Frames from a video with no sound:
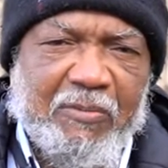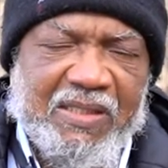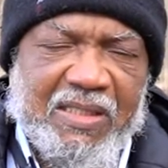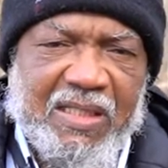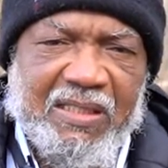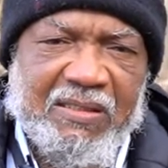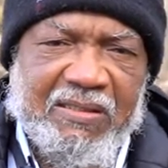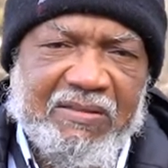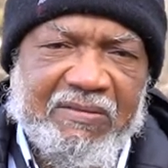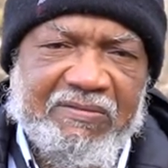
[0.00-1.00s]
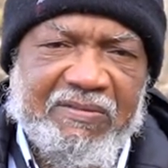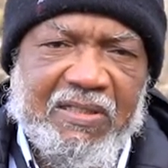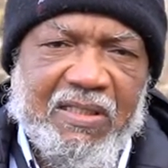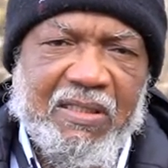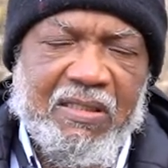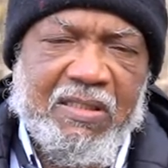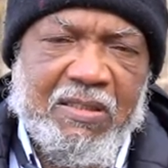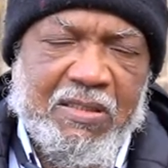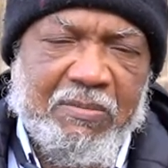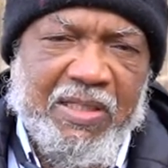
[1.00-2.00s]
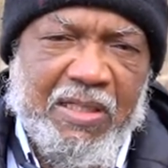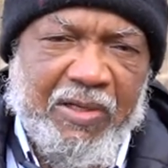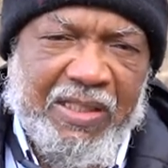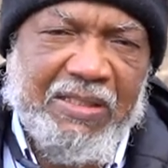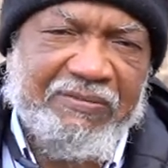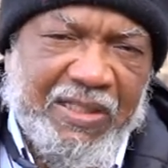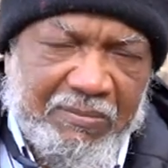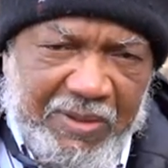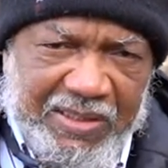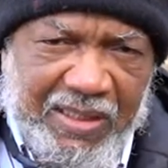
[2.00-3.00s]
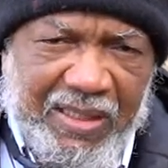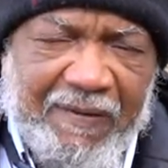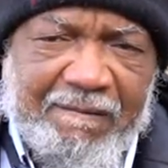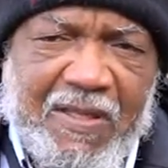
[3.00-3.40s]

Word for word: وما تزال يعني الجمعيه الوحيده في هذه المنطقه